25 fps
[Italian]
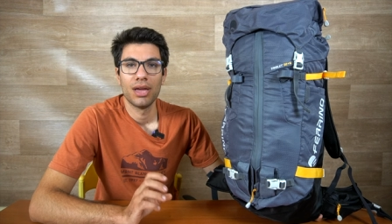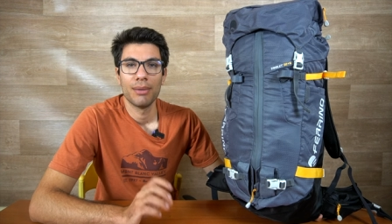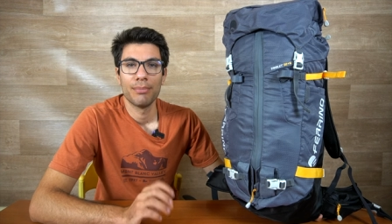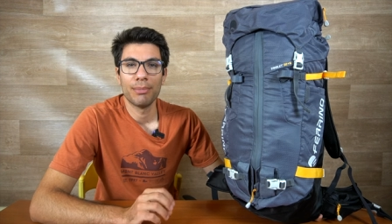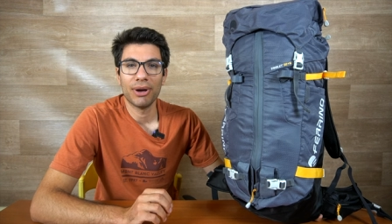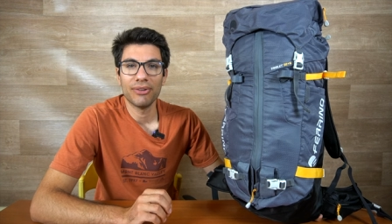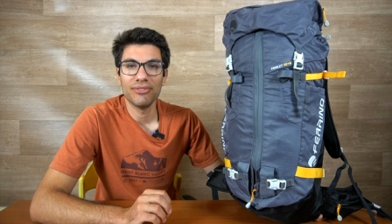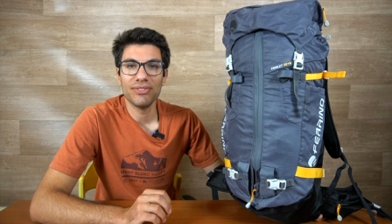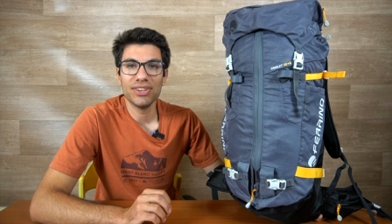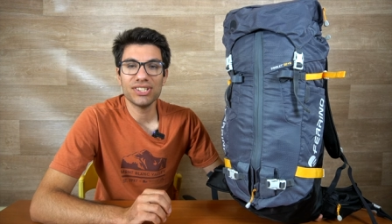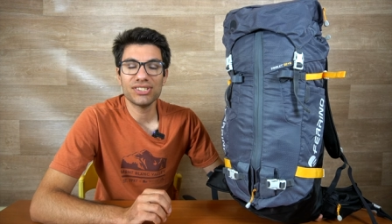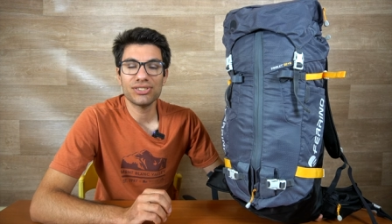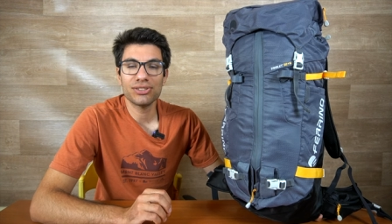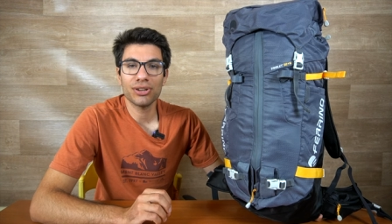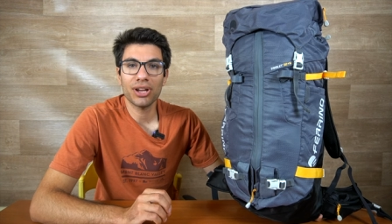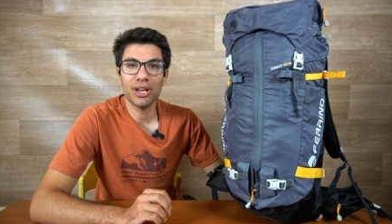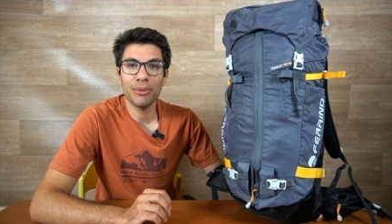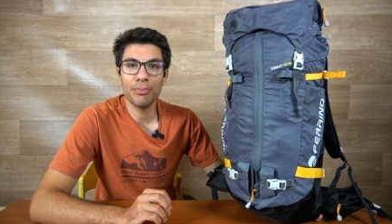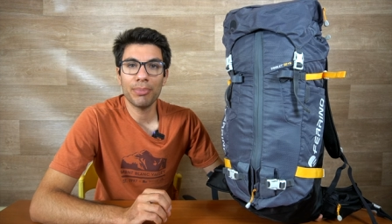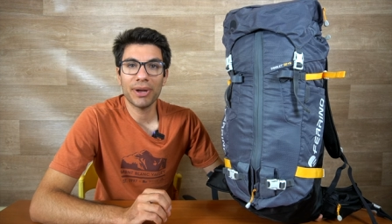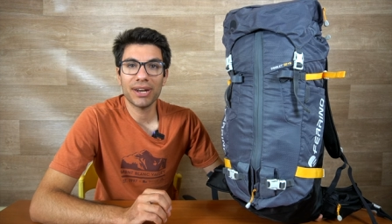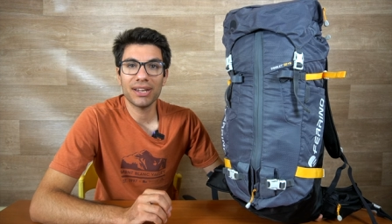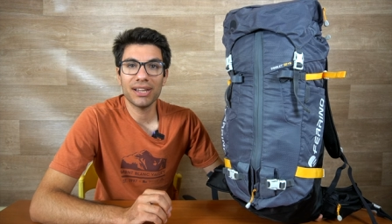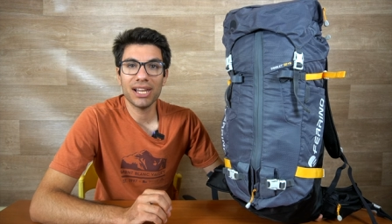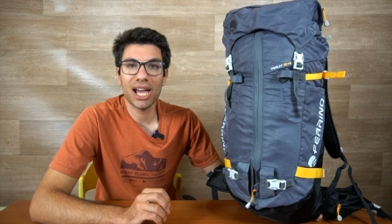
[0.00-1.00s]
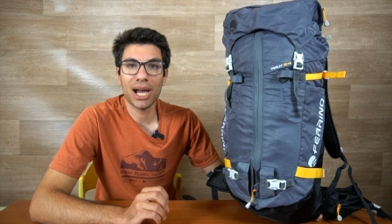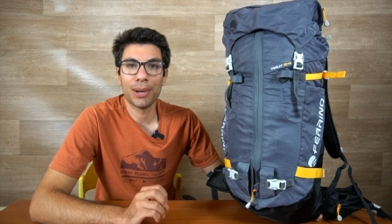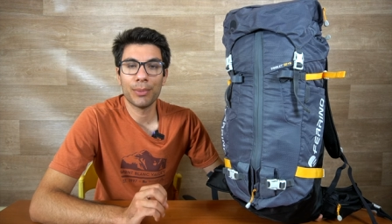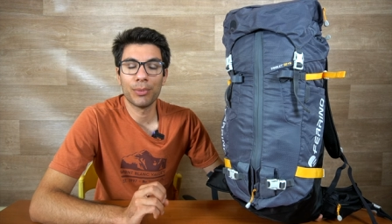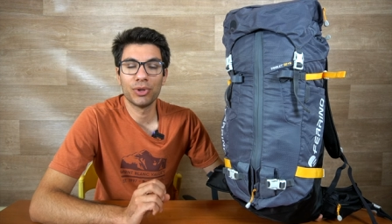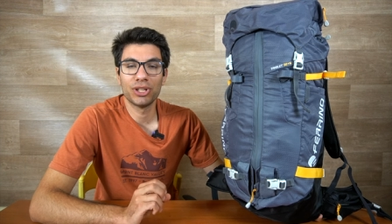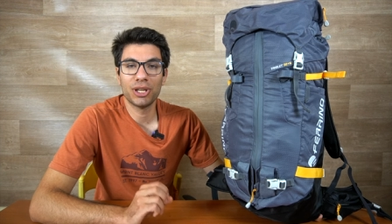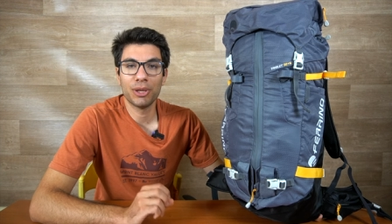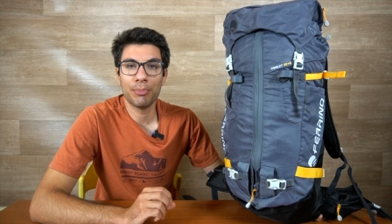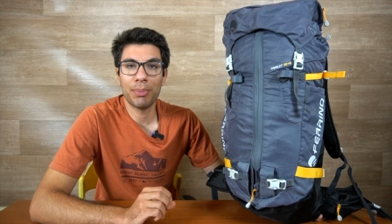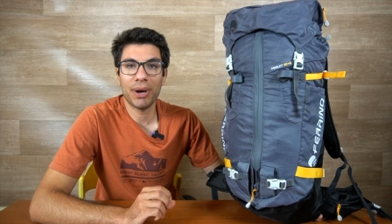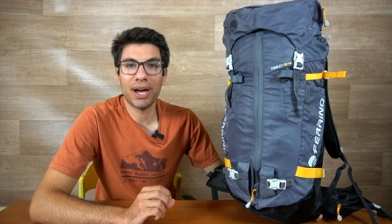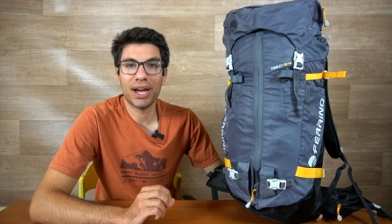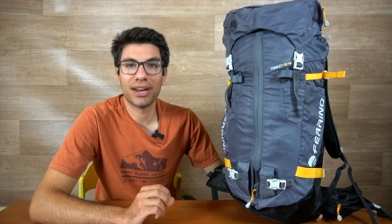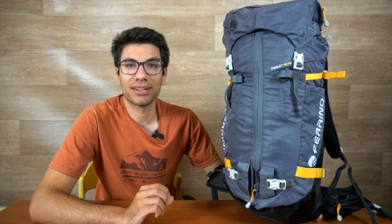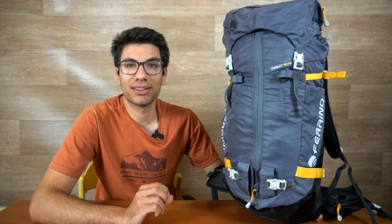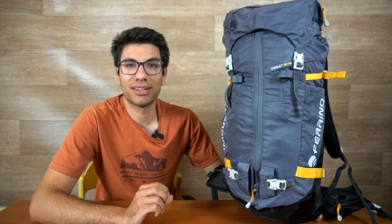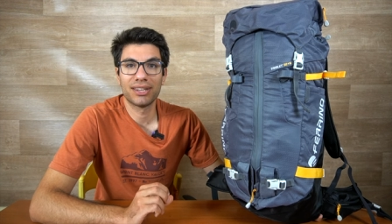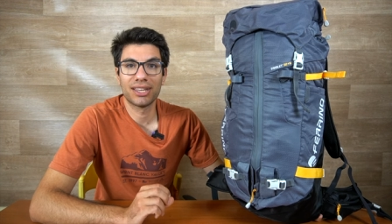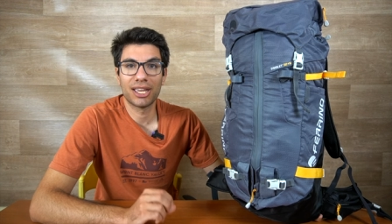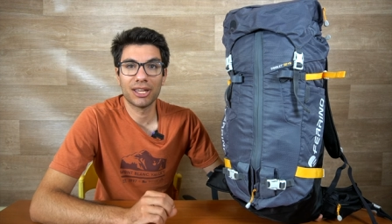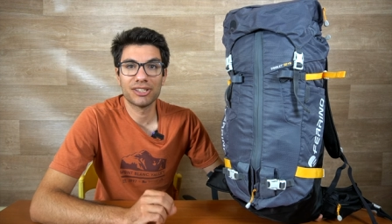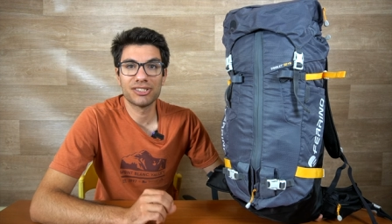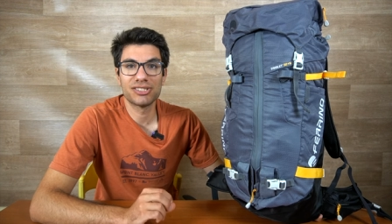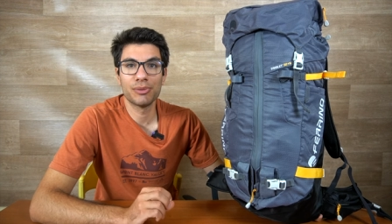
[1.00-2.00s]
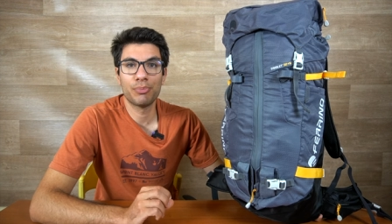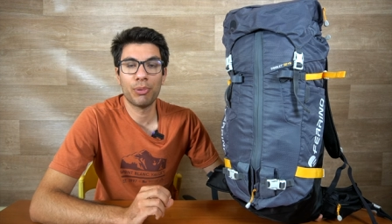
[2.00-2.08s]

Ma visto che parliamo di parti che si